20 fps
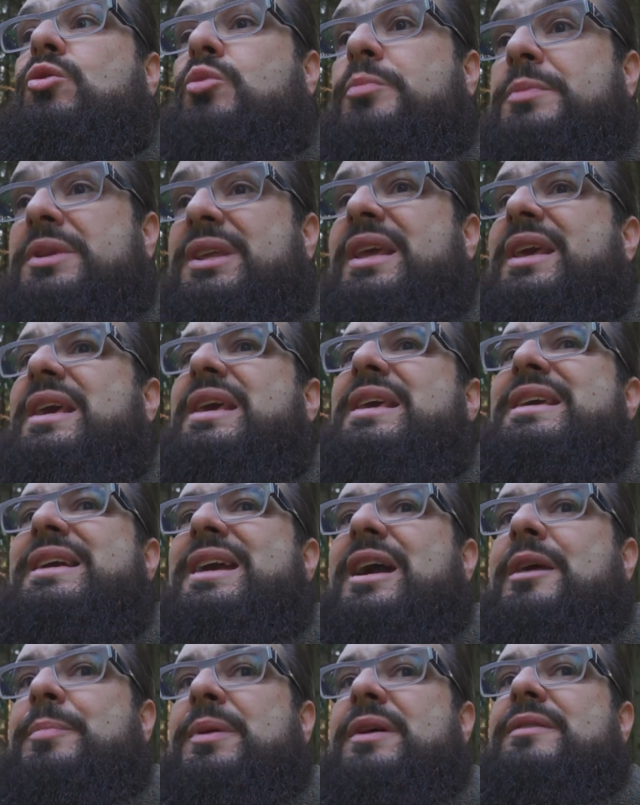умнее и,
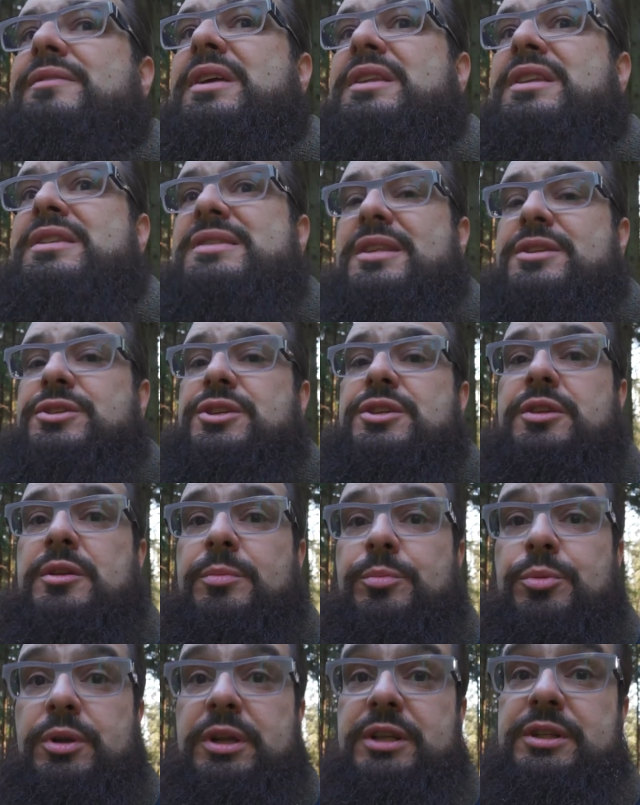как правило, они значительно
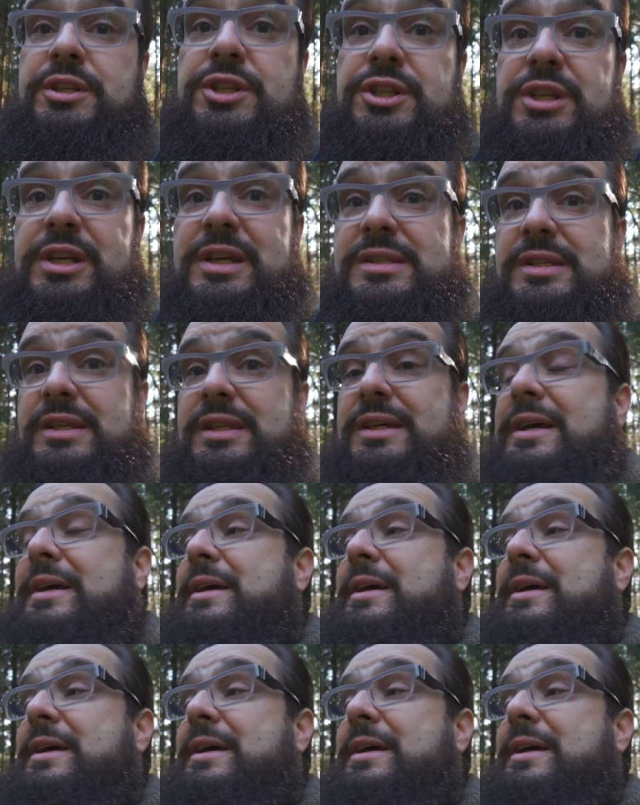более несчастны.